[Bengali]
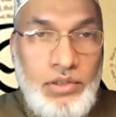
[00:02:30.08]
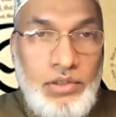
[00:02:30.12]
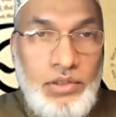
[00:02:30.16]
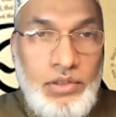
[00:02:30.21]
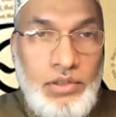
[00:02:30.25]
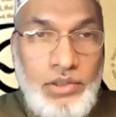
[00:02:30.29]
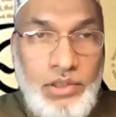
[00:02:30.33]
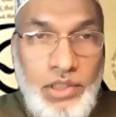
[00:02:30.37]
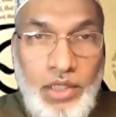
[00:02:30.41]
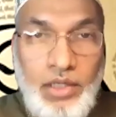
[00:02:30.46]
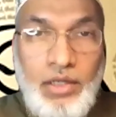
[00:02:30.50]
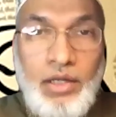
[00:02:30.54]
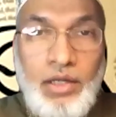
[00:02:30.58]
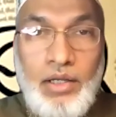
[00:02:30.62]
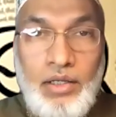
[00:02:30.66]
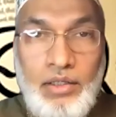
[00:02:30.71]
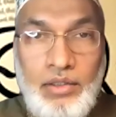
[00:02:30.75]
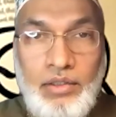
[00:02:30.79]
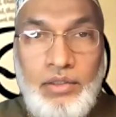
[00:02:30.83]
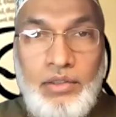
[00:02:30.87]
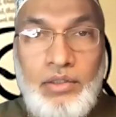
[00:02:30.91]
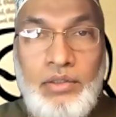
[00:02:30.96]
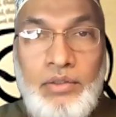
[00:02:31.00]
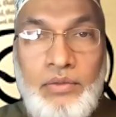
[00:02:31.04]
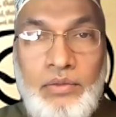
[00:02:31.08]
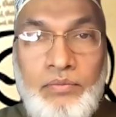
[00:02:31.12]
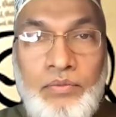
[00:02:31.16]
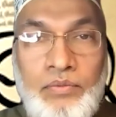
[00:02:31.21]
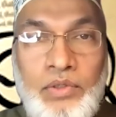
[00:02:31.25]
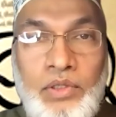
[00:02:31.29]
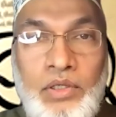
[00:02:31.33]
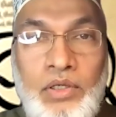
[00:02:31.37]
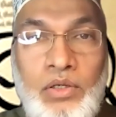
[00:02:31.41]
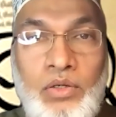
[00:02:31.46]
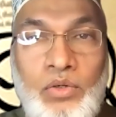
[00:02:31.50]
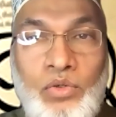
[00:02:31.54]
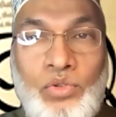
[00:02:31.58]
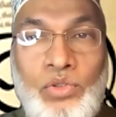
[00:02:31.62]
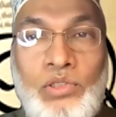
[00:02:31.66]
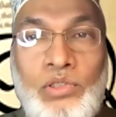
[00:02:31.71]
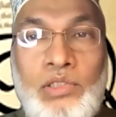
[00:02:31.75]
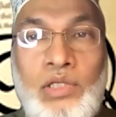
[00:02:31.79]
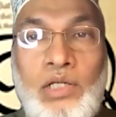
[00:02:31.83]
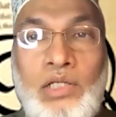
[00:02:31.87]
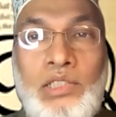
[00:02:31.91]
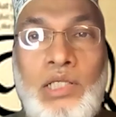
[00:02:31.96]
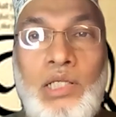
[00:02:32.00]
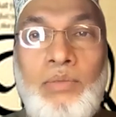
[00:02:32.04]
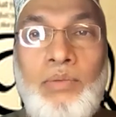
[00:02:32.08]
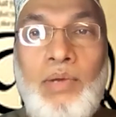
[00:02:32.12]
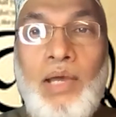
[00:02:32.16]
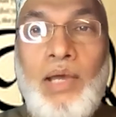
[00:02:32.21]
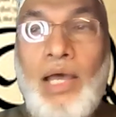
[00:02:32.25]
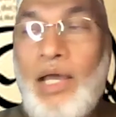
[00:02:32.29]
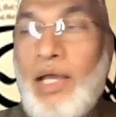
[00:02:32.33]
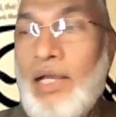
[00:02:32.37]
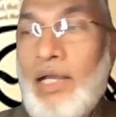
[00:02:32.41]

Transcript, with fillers: চার রাখাত রসুল সাল্লাহ সাল্লাম